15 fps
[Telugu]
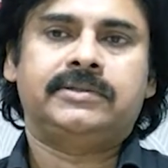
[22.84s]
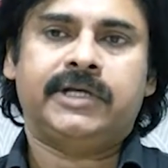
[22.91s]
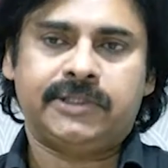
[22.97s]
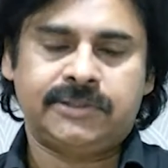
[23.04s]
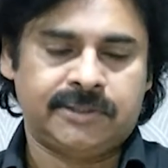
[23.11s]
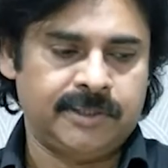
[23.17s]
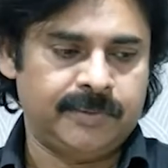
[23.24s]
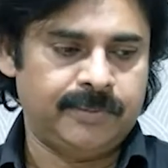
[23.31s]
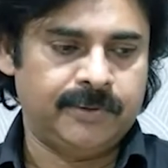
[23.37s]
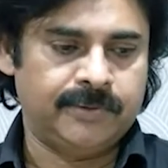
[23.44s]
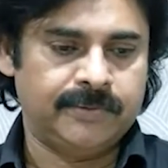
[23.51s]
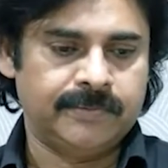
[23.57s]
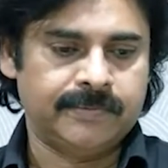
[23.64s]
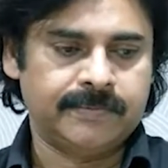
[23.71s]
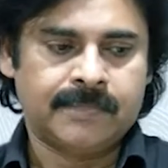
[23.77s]
చేస్తున్నప్పుడు
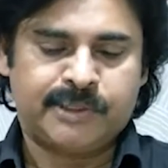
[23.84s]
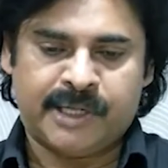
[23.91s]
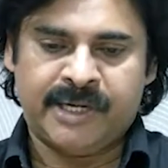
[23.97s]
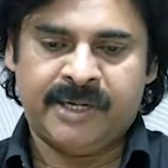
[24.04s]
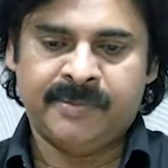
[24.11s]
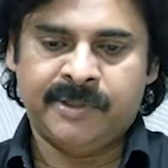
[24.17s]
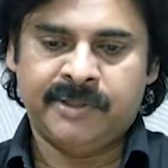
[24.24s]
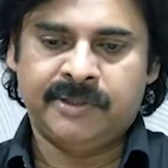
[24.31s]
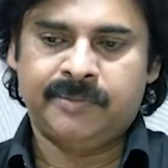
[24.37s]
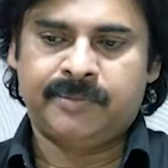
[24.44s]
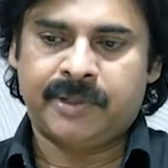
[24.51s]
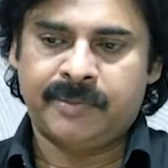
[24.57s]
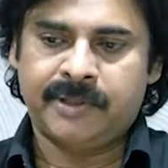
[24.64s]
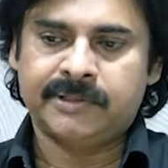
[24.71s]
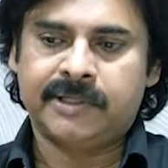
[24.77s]
చాలామంది
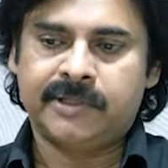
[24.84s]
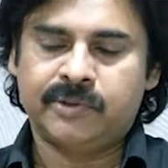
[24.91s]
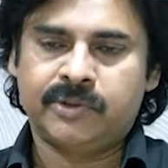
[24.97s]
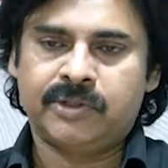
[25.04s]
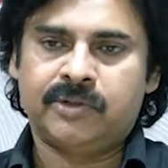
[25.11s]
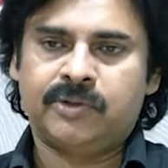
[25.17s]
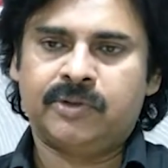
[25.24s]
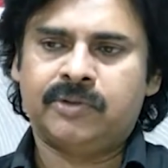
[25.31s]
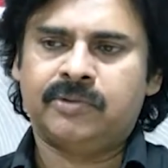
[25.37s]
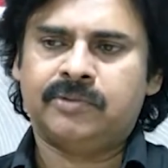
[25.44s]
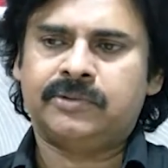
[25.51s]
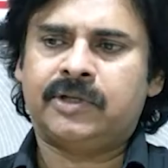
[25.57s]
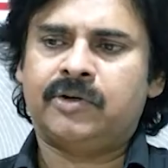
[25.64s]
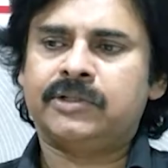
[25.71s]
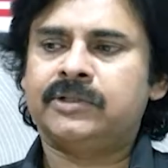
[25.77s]
ప్రమాదాలు గురవడం
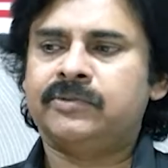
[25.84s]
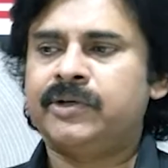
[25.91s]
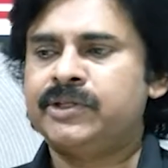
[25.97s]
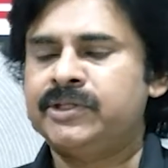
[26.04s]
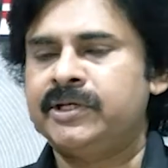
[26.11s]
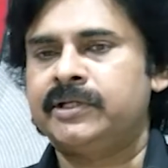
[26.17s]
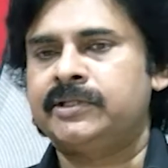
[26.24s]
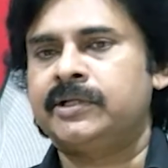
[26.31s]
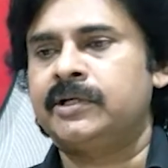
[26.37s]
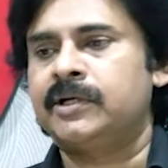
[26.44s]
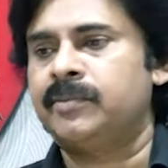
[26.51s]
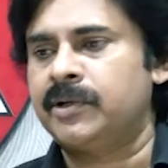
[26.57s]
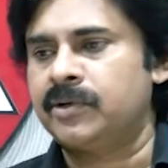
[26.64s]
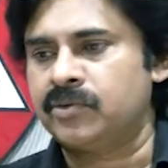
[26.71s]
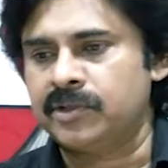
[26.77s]
తర్వాత వ్యక్తిగతంగా
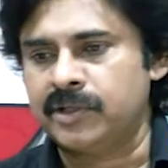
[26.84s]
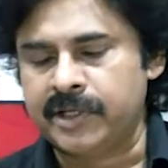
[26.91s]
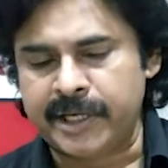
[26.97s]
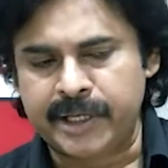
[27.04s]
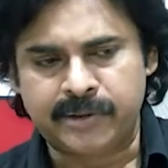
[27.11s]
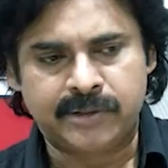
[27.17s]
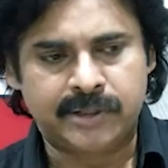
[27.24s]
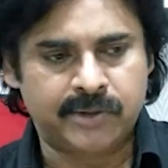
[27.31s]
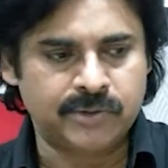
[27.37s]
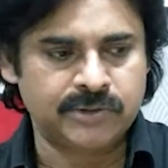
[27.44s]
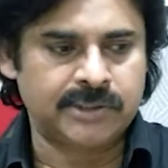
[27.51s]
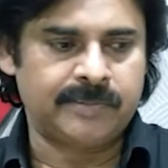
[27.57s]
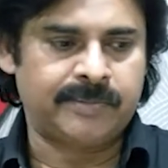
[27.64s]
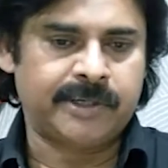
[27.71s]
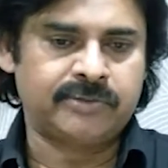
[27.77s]
మనకున్న నాయకులు ఆ రోజు
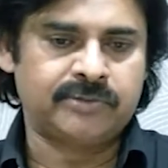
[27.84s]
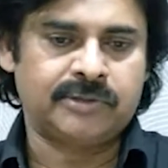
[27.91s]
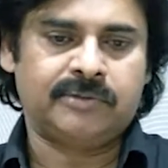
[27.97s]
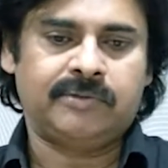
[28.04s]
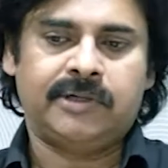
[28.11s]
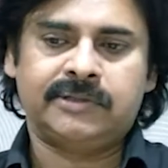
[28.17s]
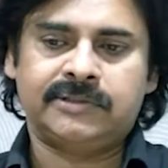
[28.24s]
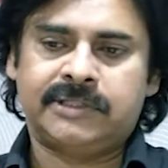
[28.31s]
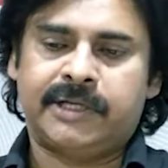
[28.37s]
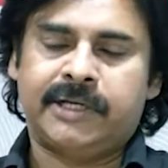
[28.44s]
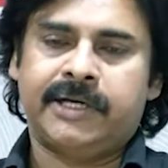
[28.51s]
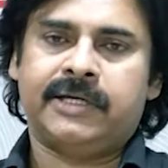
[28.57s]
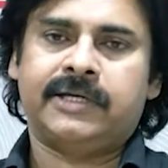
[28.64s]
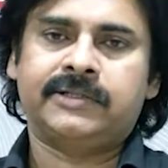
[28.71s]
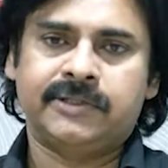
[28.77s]
నా పక్కన ఉన్న వాళ్ళు
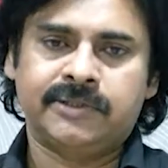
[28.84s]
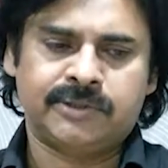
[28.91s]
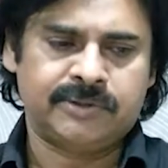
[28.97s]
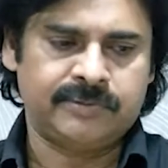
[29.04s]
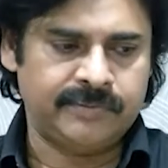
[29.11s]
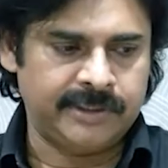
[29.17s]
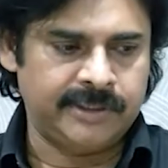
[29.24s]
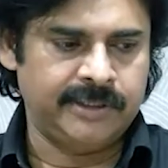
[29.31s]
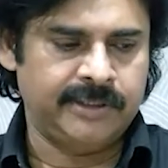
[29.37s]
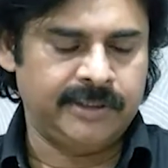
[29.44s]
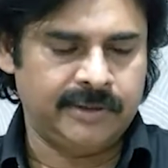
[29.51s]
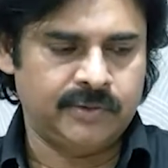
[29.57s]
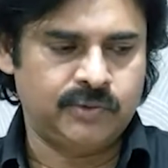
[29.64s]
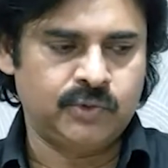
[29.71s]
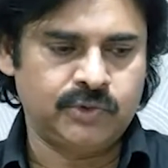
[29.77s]
సహాయాలు అందించడం ఇవన్నీ
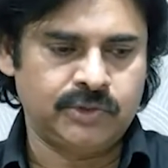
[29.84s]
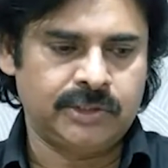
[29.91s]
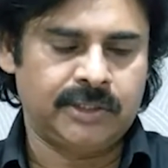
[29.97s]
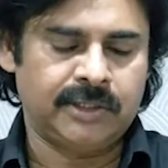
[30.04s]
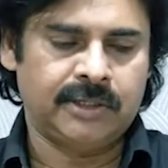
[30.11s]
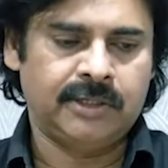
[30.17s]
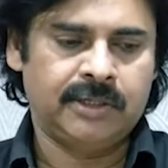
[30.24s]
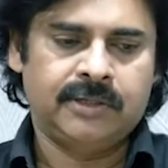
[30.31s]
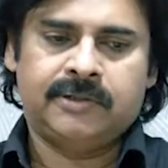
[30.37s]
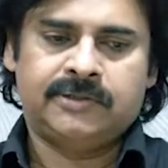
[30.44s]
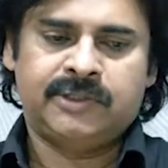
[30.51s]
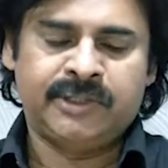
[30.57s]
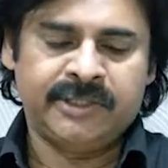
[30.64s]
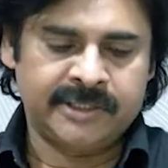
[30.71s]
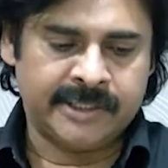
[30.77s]
చూసి
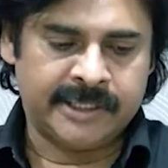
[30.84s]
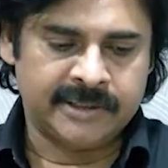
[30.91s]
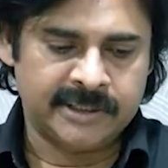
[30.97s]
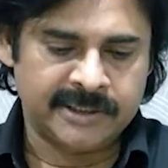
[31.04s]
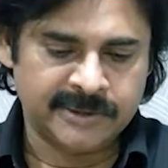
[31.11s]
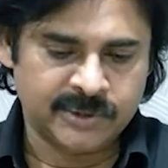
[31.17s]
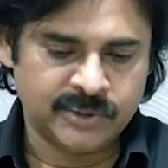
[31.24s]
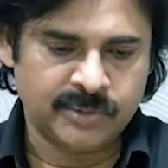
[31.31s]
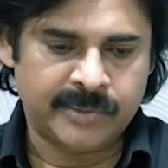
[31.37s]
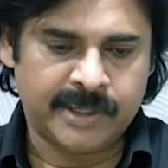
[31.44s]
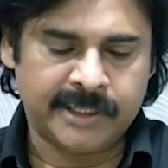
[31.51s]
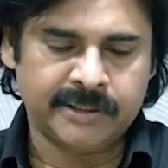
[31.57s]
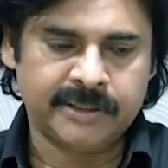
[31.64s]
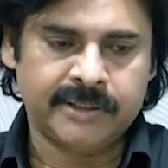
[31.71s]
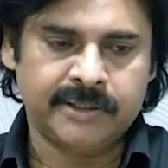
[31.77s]
సీనియర్ నాయకులందరితో
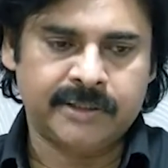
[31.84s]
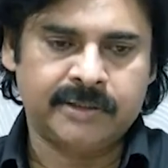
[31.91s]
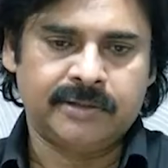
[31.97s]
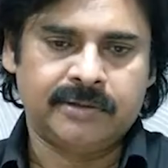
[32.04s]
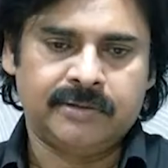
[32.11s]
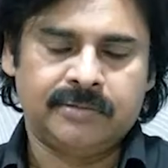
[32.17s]
మాట్లాడి